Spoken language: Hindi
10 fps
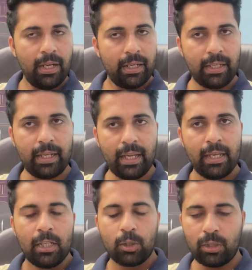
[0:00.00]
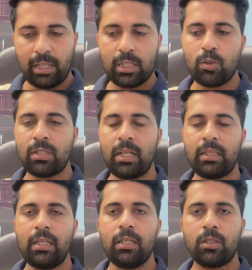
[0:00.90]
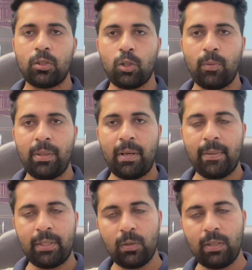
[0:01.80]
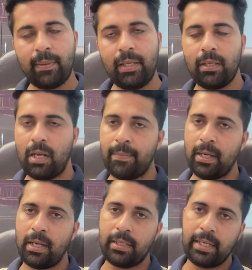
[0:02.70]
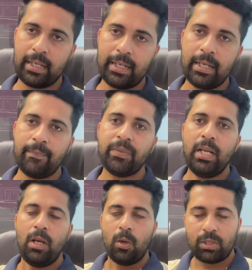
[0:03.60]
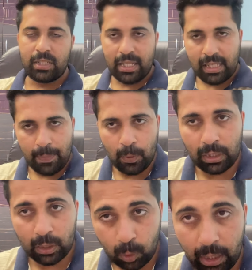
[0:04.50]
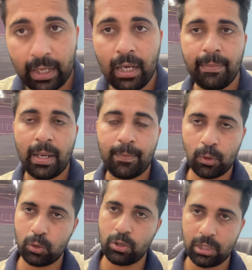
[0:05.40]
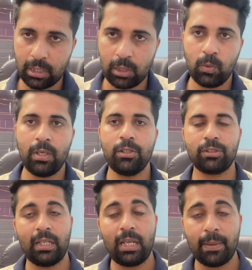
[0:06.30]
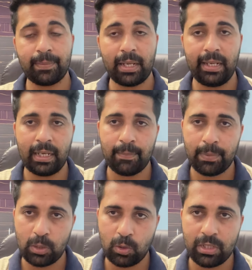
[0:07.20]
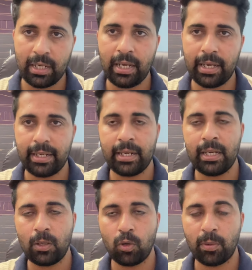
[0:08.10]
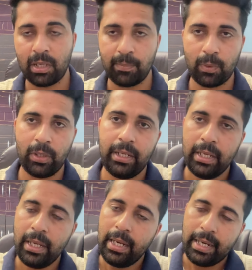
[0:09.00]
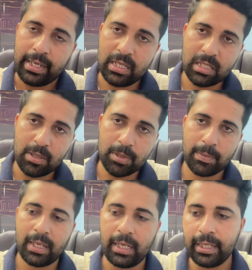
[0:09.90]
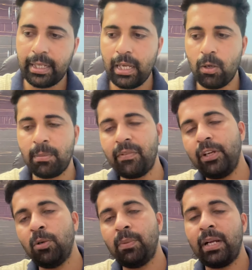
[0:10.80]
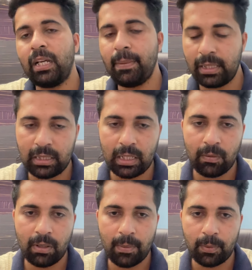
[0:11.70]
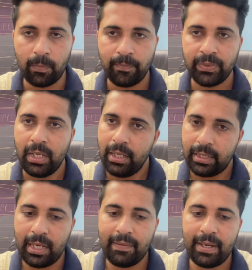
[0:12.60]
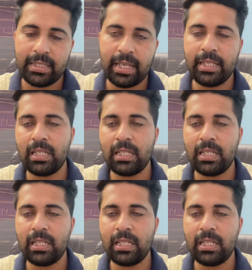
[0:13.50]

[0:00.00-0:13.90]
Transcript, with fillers: ठीक है तो ये सूचना थी तो जो भी भाई बंधु है भाई अपना देख लेना और जैसे ही पोर्टल खुलेगा मैं आपको सूचित कर दूंगा इसके लिए आप टेलीग्राम पर जुड़ जाना हरियाणा गवर्नमेंट एम्प्लॉय डिस्क्रिप्शन में लिंक है और मैं वीडियो बना के बताता रहूँगा आपको धन्यवाद जय हिंद